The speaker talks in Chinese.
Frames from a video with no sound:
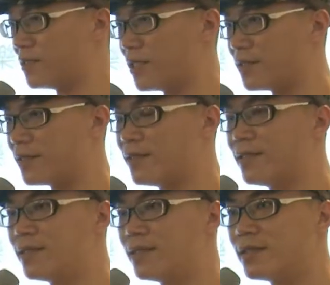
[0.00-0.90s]
的人，
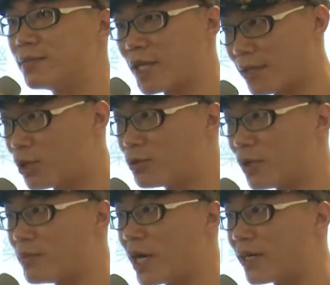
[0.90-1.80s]
怎么样？还算
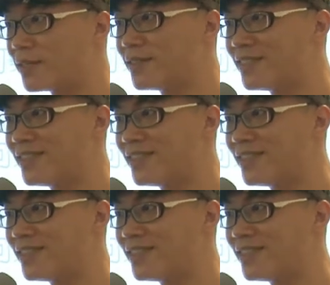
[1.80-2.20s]
准吗？